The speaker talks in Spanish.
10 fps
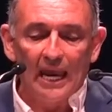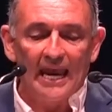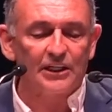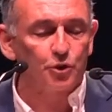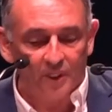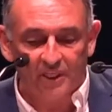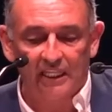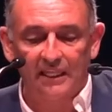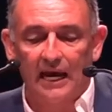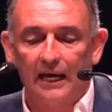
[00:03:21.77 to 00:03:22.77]
es
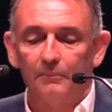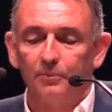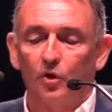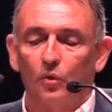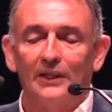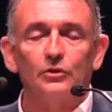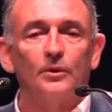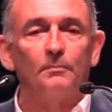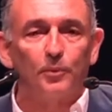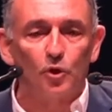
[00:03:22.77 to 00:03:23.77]
suicida por
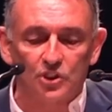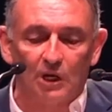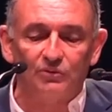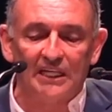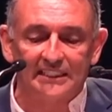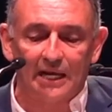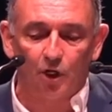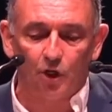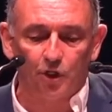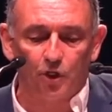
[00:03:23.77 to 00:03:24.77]
cuanto impulsa un
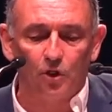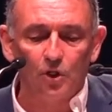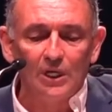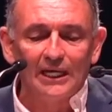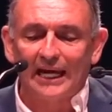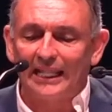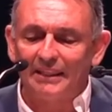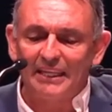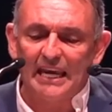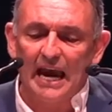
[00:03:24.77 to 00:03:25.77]
desarrollo
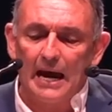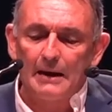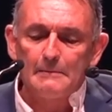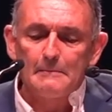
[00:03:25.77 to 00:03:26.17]
cada día